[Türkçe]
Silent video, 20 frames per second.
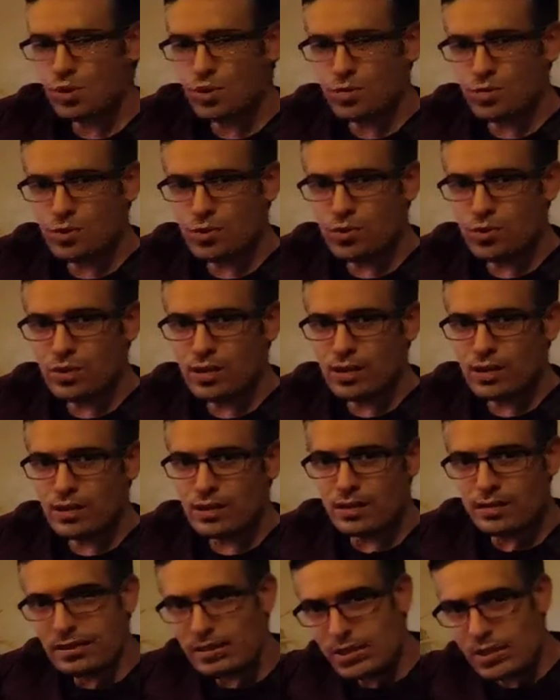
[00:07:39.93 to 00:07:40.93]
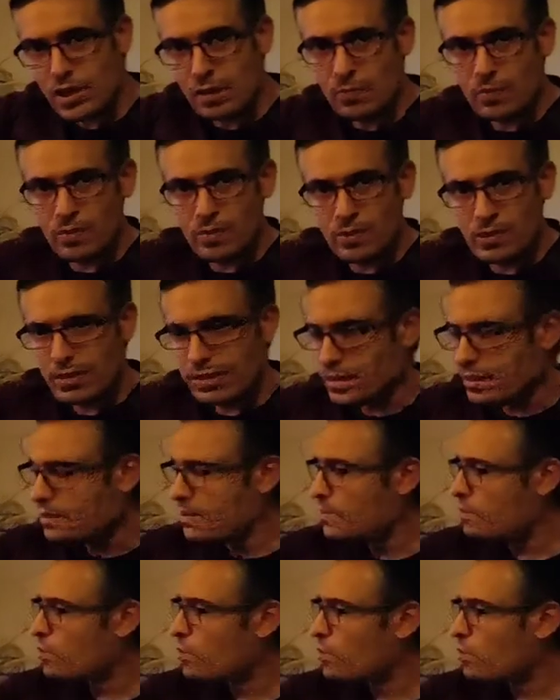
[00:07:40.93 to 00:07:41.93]
Profesyonel çaplı
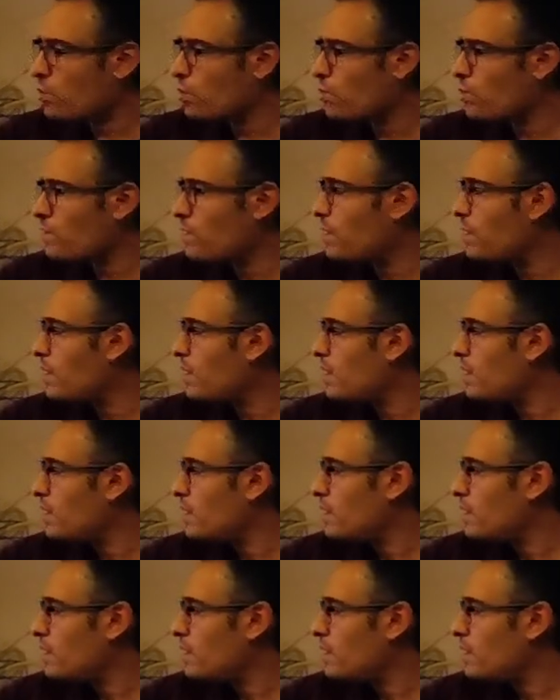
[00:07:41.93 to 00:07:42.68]
bir e, kurulum değil.